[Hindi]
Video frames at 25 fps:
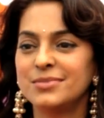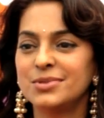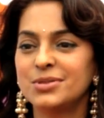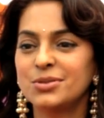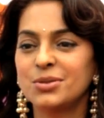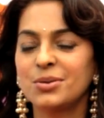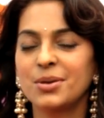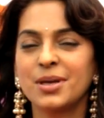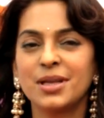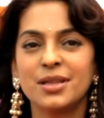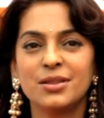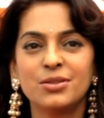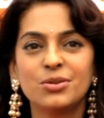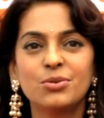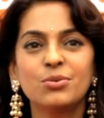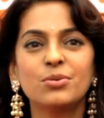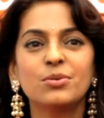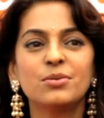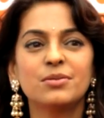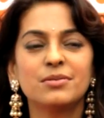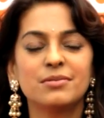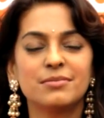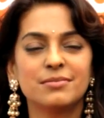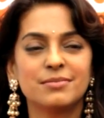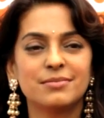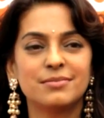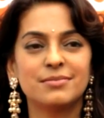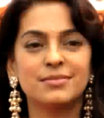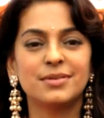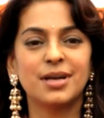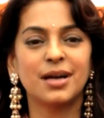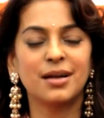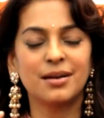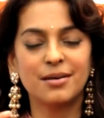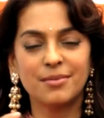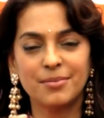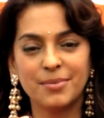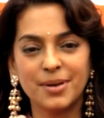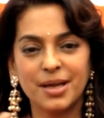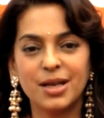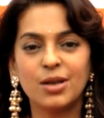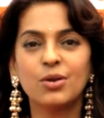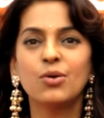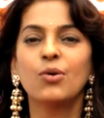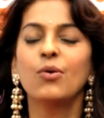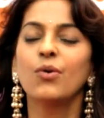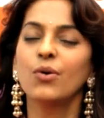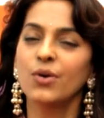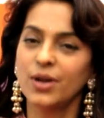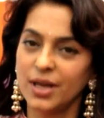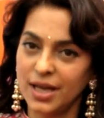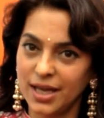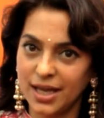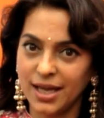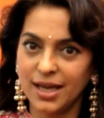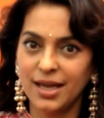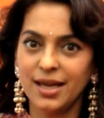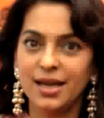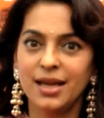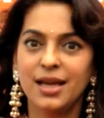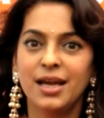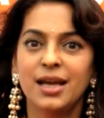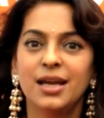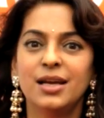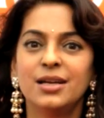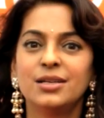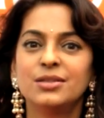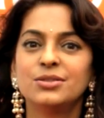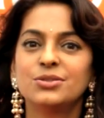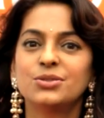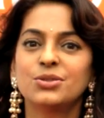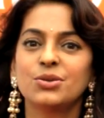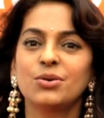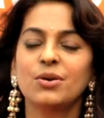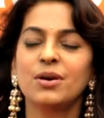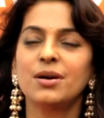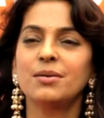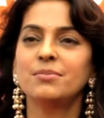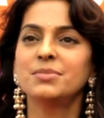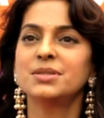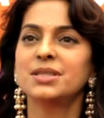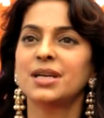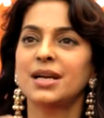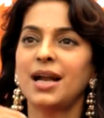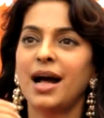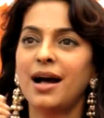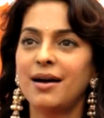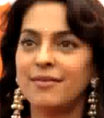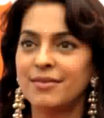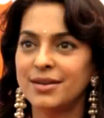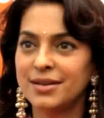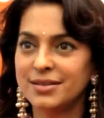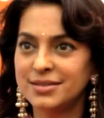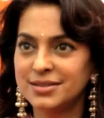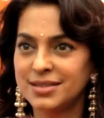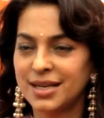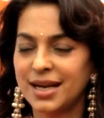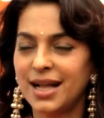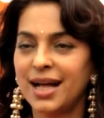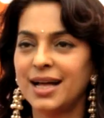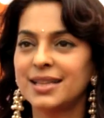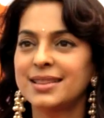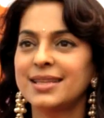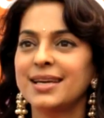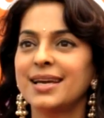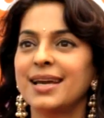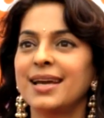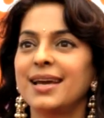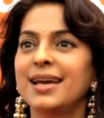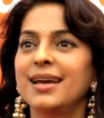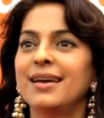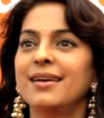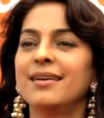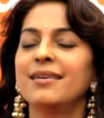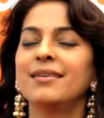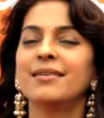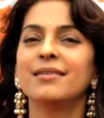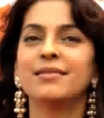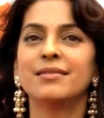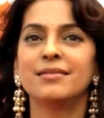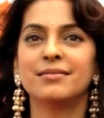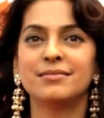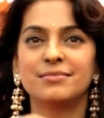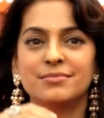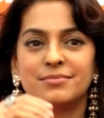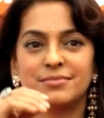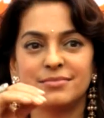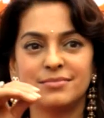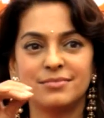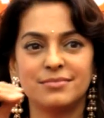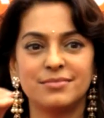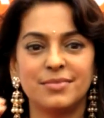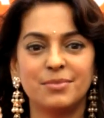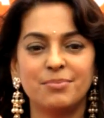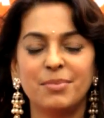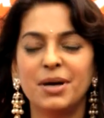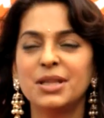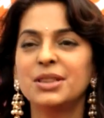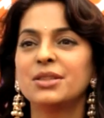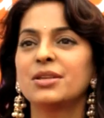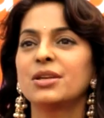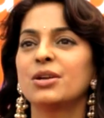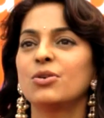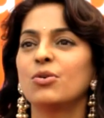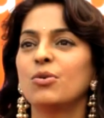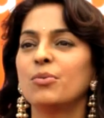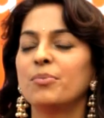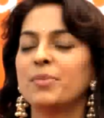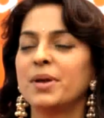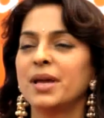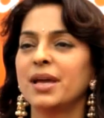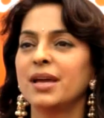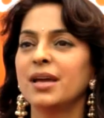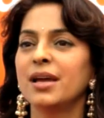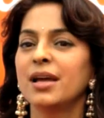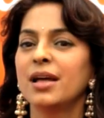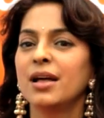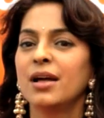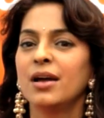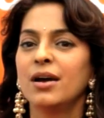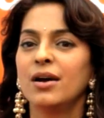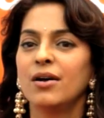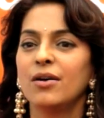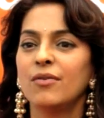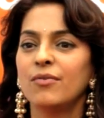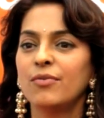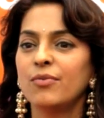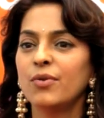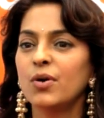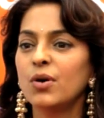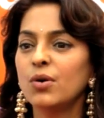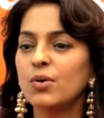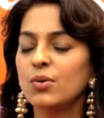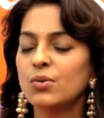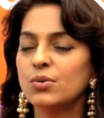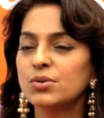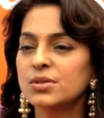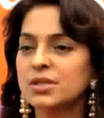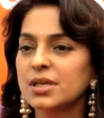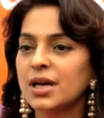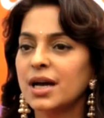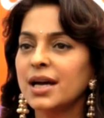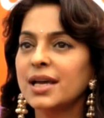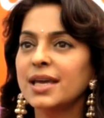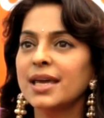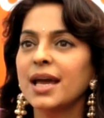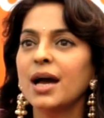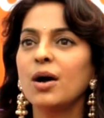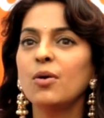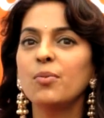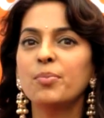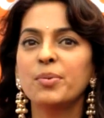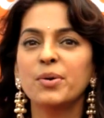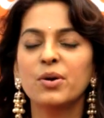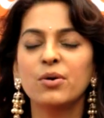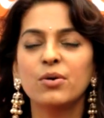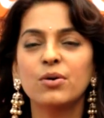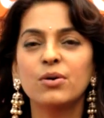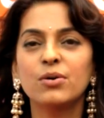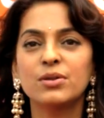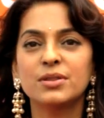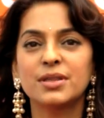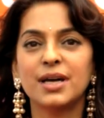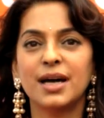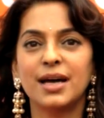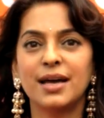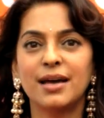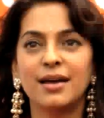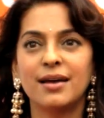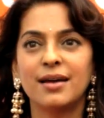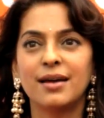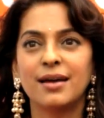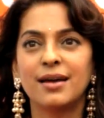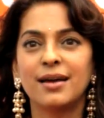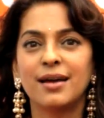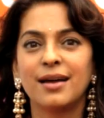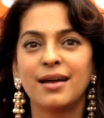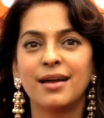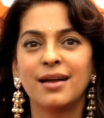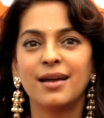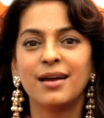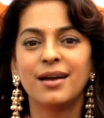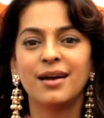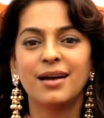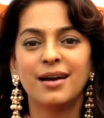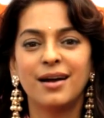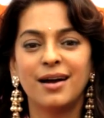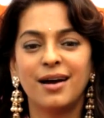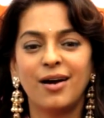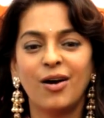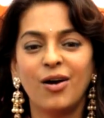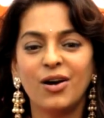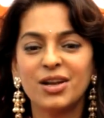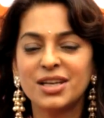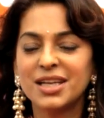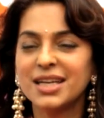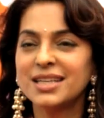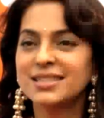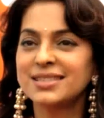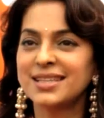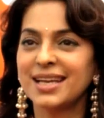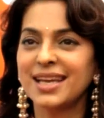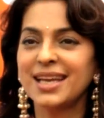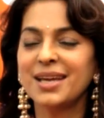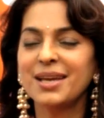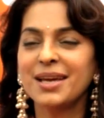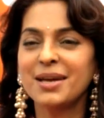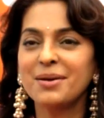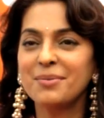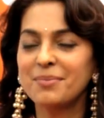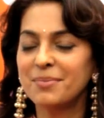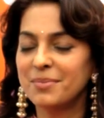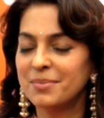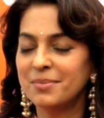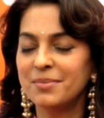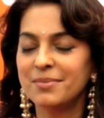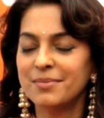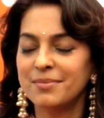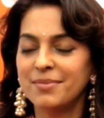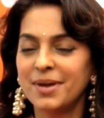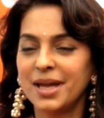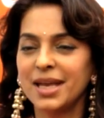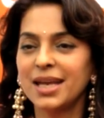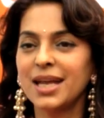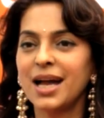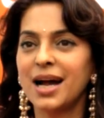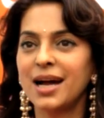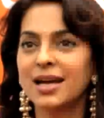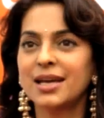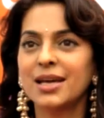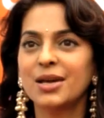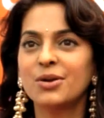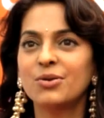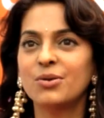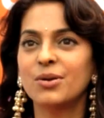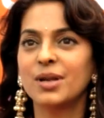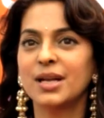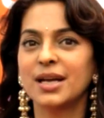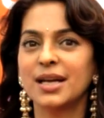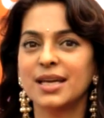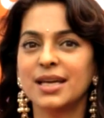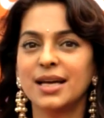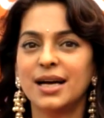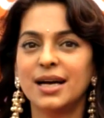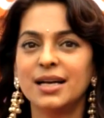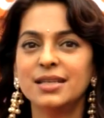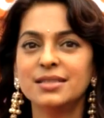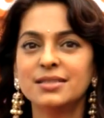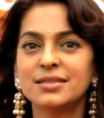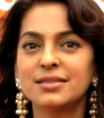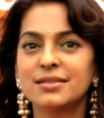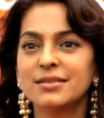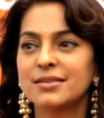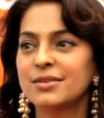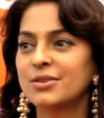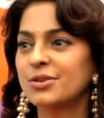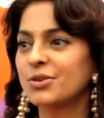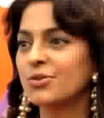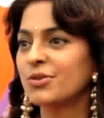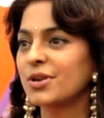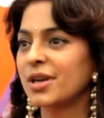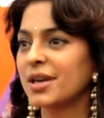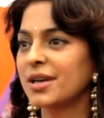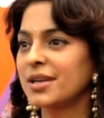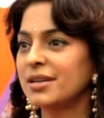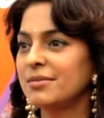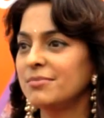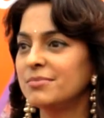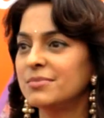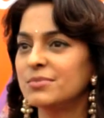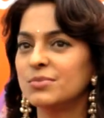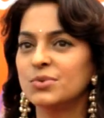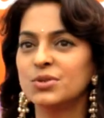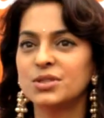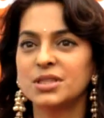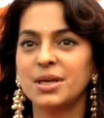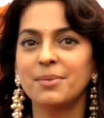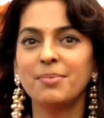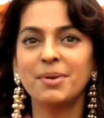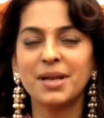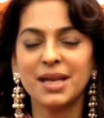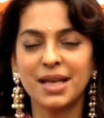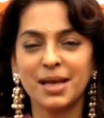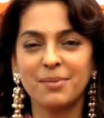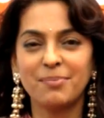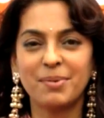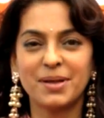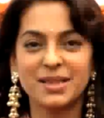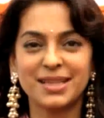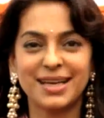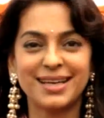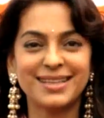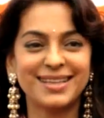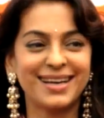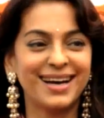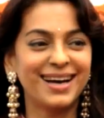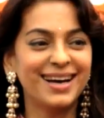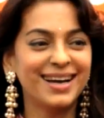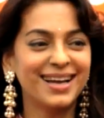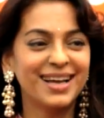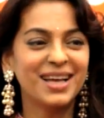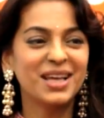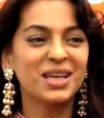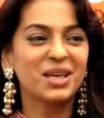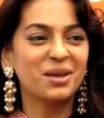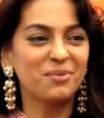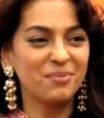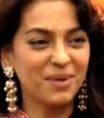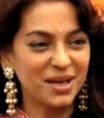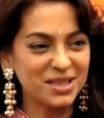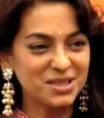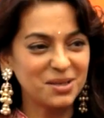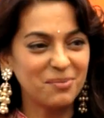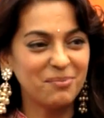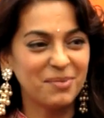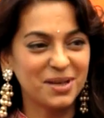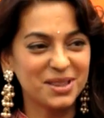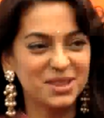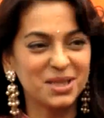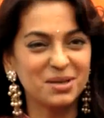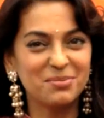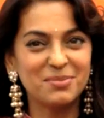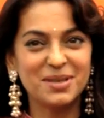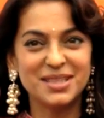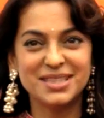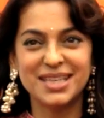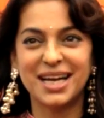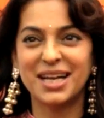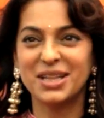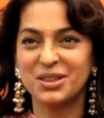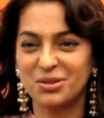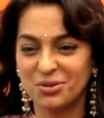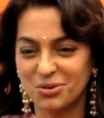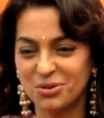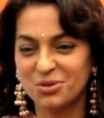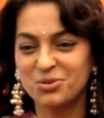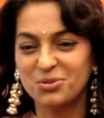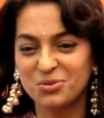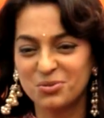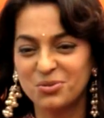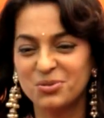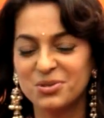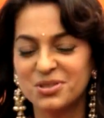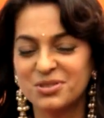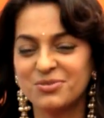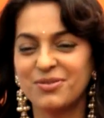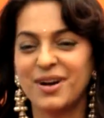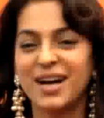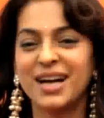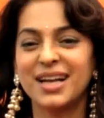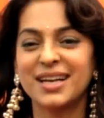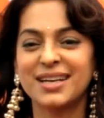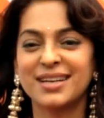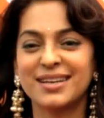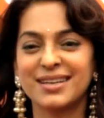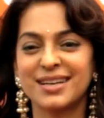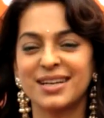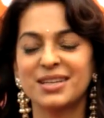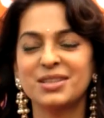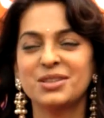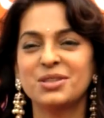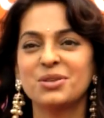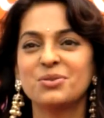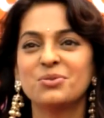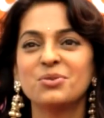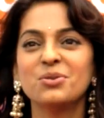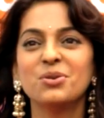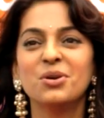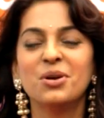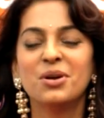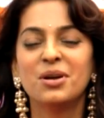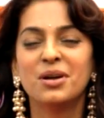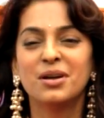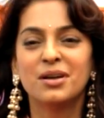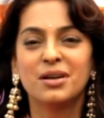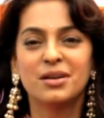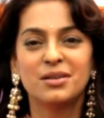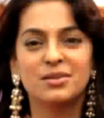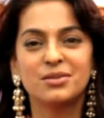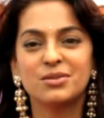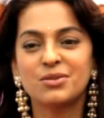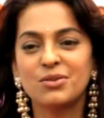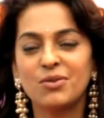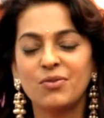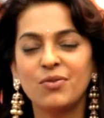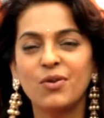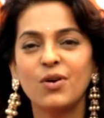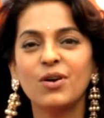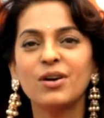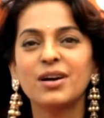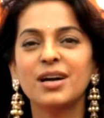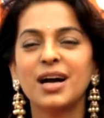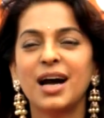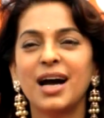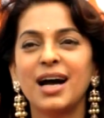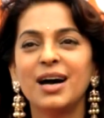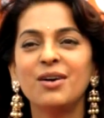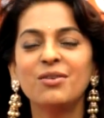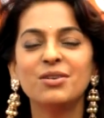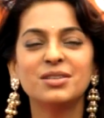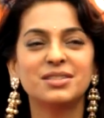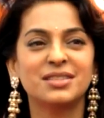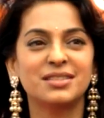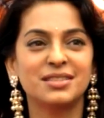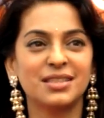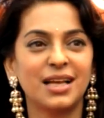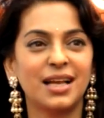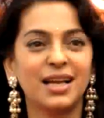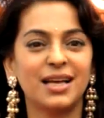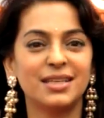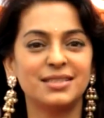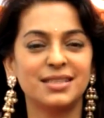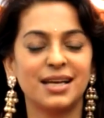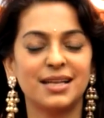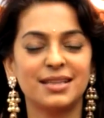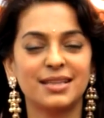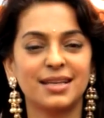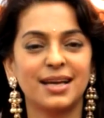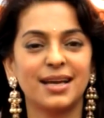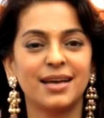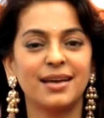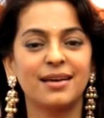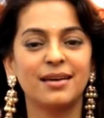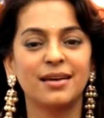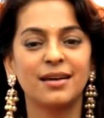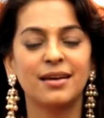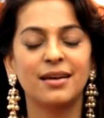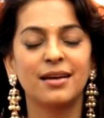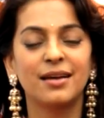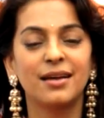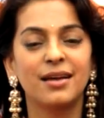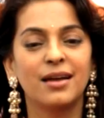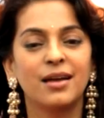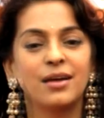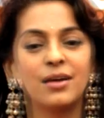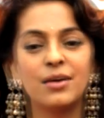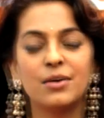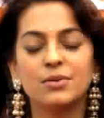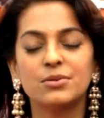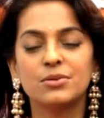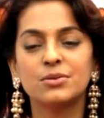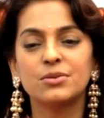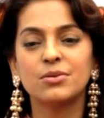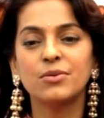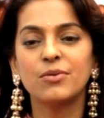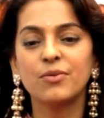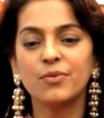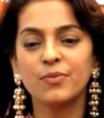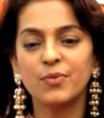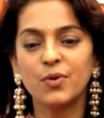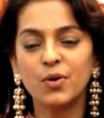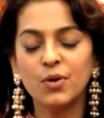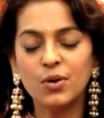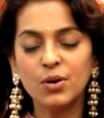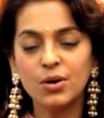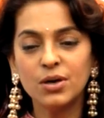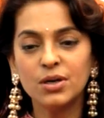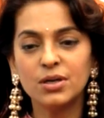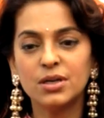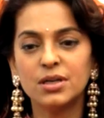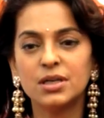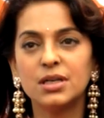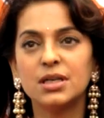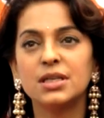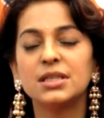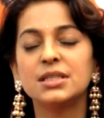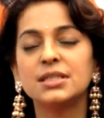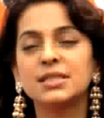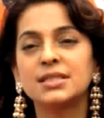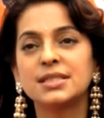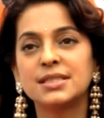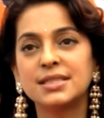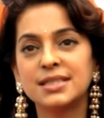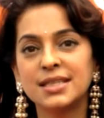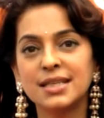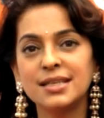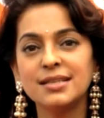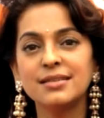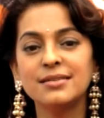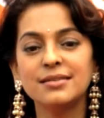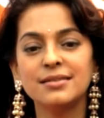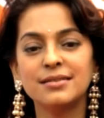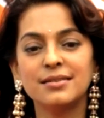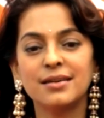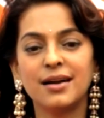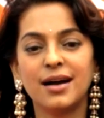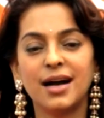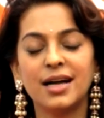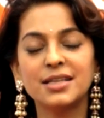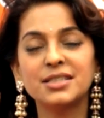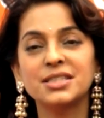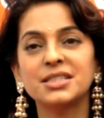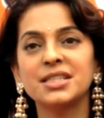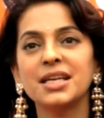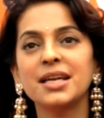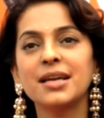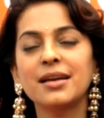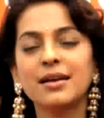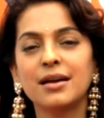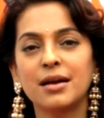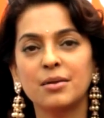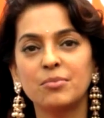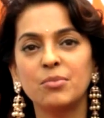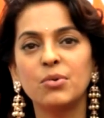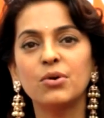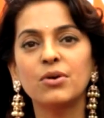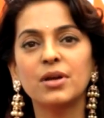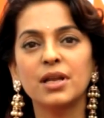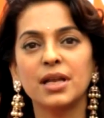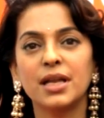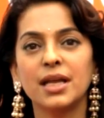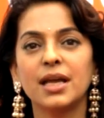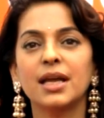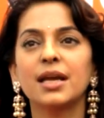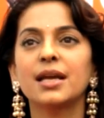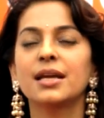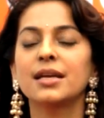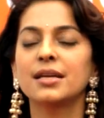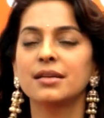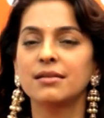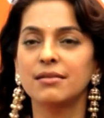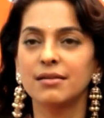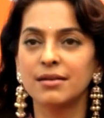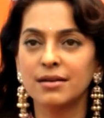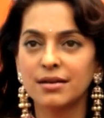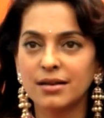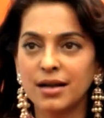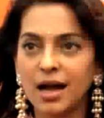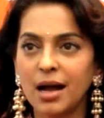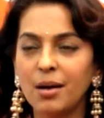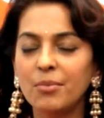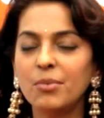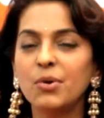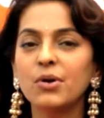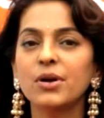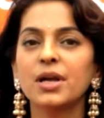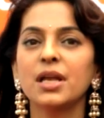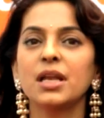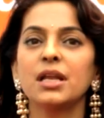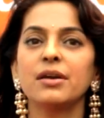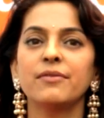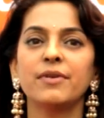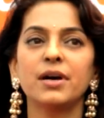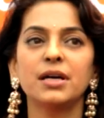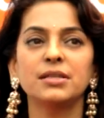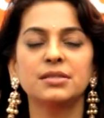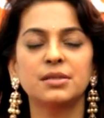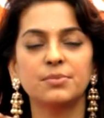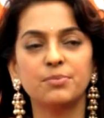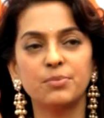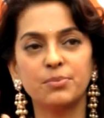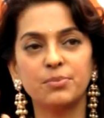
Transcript: जो हिंदू धर्म के लोग हैं जो हम चढ़ावे चढ़ाते हैं मंदिरों में वो उसका क्या उपयोग होता है और ये सही है मेरी आंखें खुल गई आज क्योंकि मुझे भी नहीं पता था कि मैं जब मंदिर में जाती हूँ और कुछ वहाँ रखती हूँ तो वो कहाँ चला जाता है तो वो जिन अच्छे कर्मों के लिए कामों के लिए वहाँ से